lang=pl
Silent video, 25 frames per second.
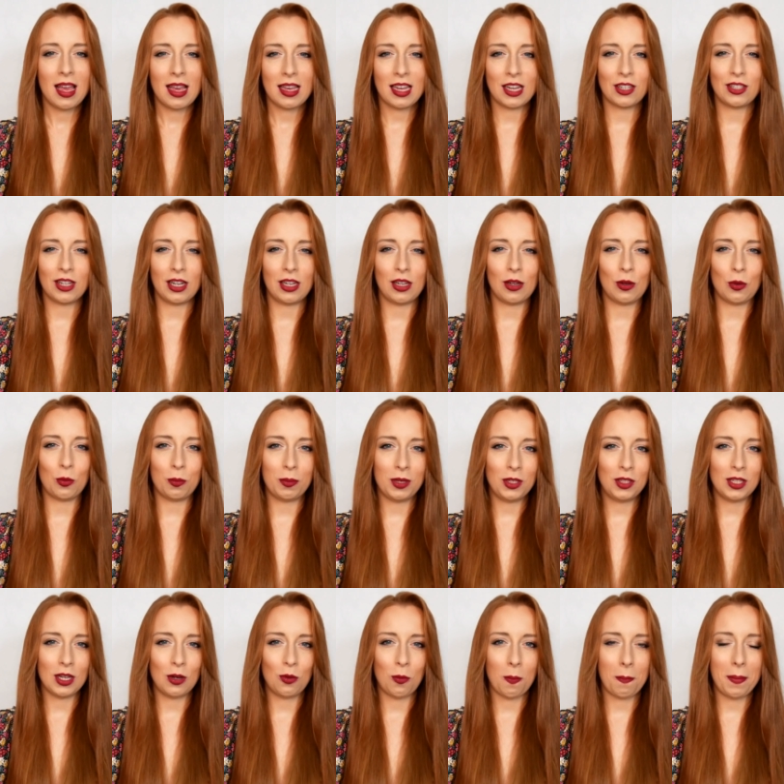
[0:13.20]
Jeżeli
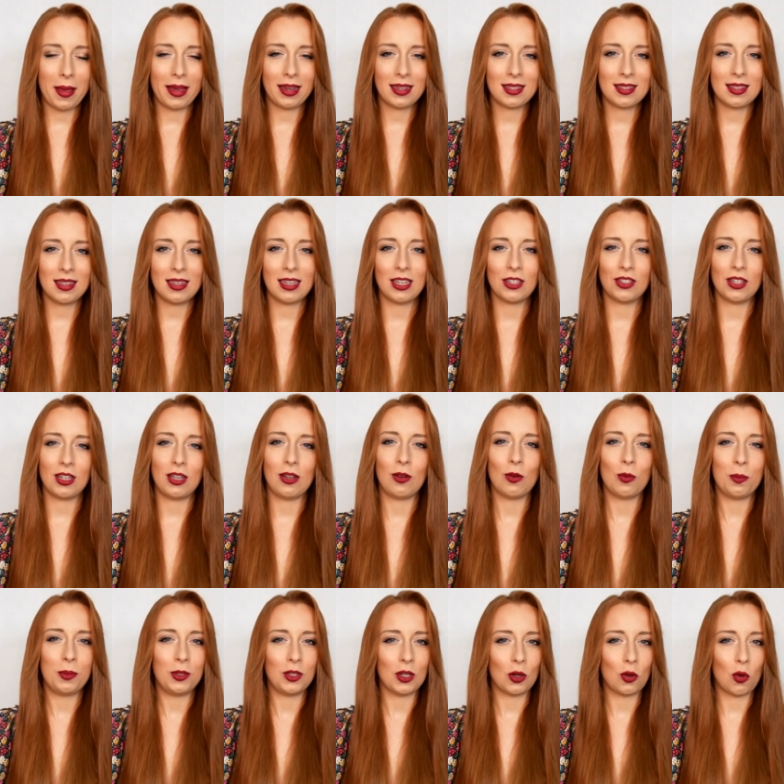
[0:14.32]
lubicie lumpeksy, jeżeli
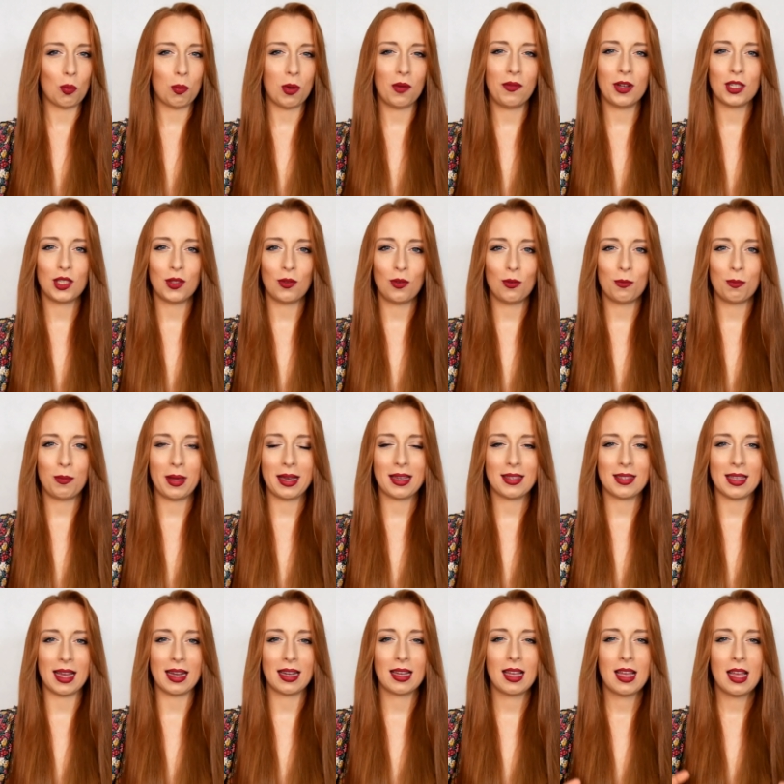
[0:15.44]
lubicie kupować w
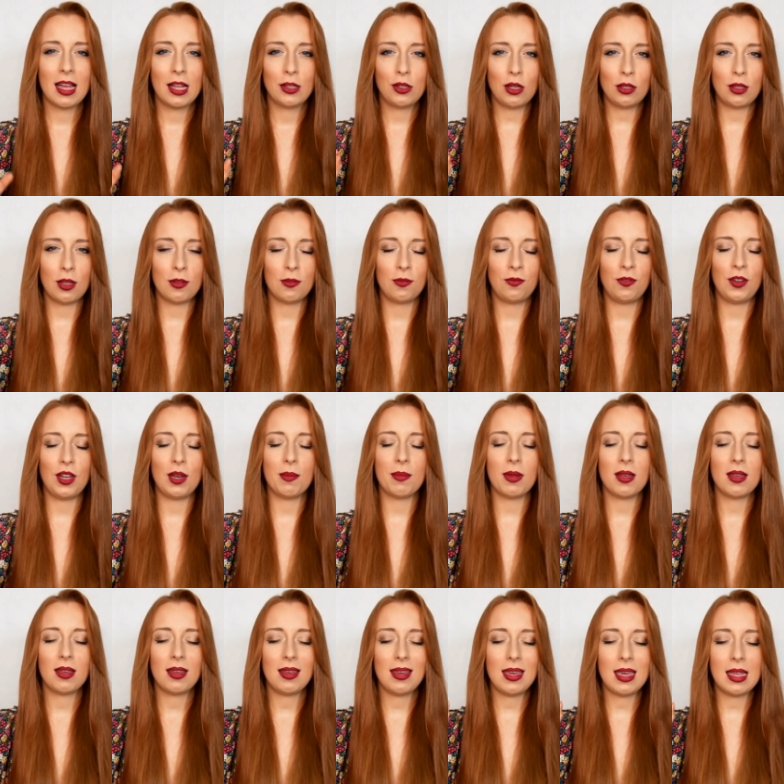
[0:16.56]
lumpeksach, to ten
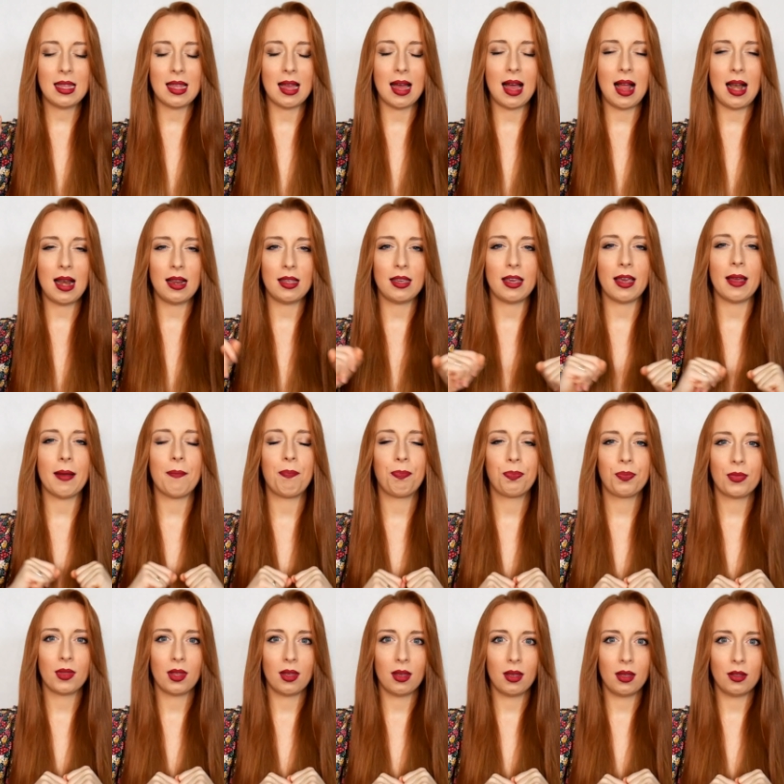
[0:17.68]
film idealnie
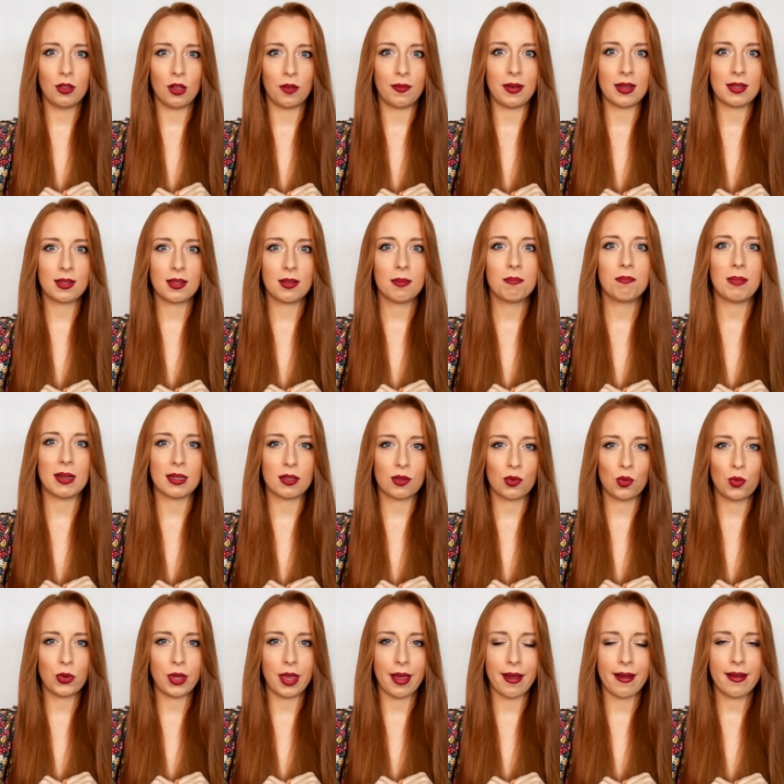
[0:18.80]
do Was
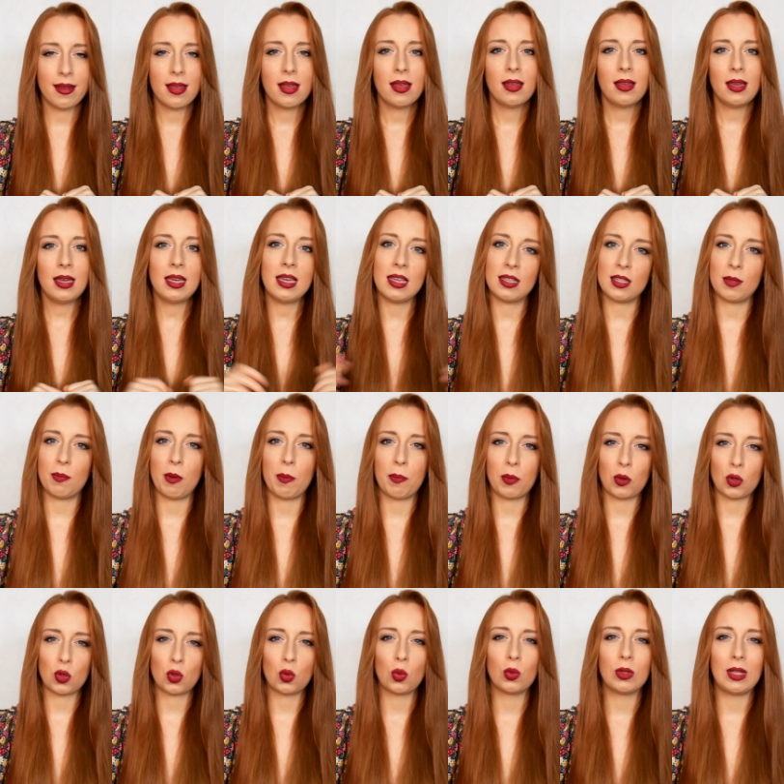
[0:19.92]
pasuje i jest po
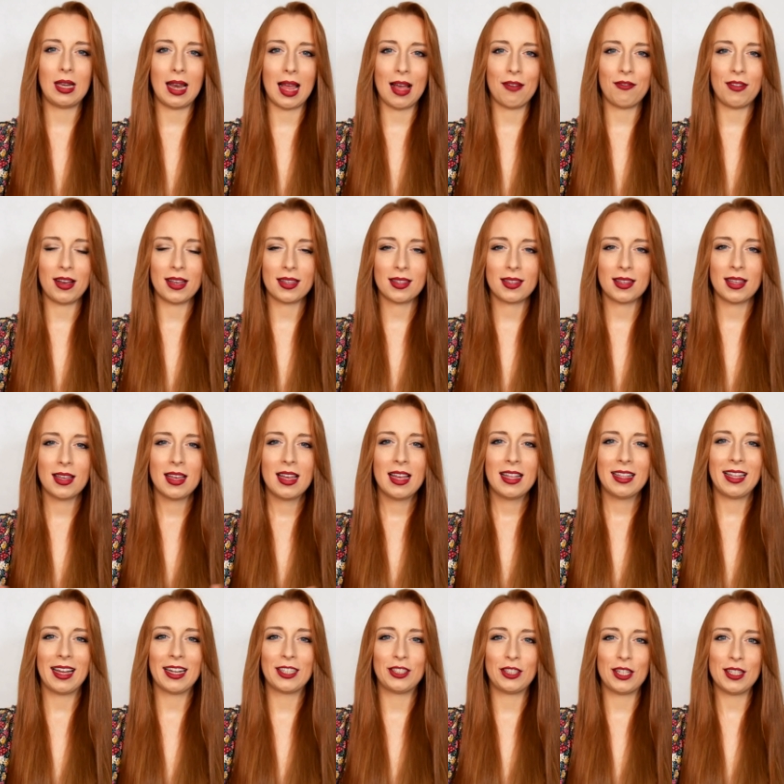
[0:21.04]
prostu dla Was.
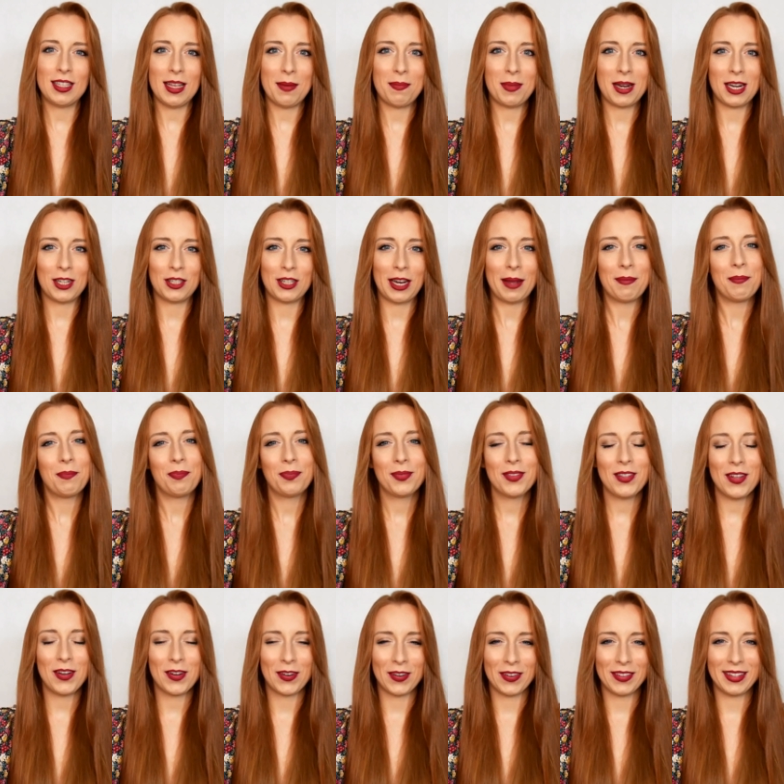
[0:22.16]
Także zapraszam
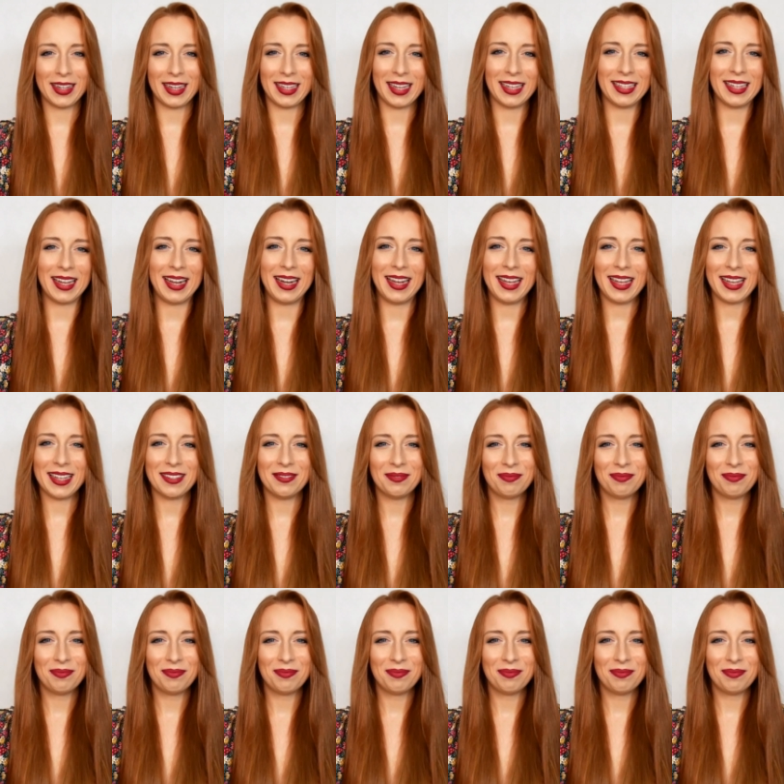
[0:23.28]
do oglądania dalej.